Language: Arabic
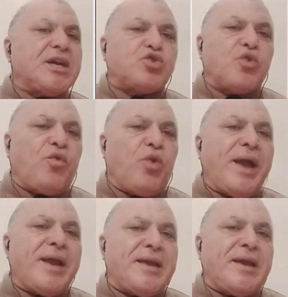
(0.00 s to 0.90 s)
كنشوفوا
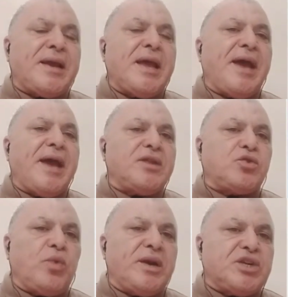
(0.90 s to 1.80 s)
حاليا ان
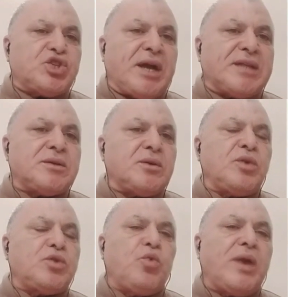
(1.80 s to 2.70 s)
الدول اللي نجحت
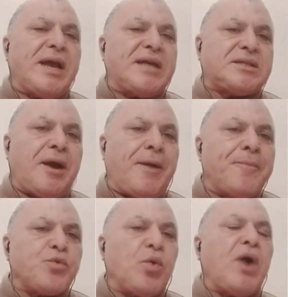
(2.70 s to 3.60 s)
دول اسيا
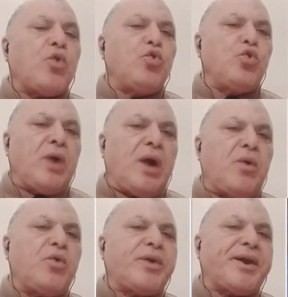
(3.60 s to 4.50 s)
واقولها
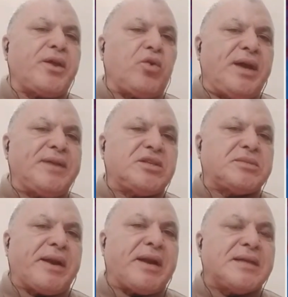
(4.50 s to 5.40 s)
واكررها عده
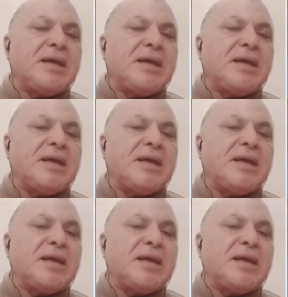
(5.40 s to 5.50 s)
مرات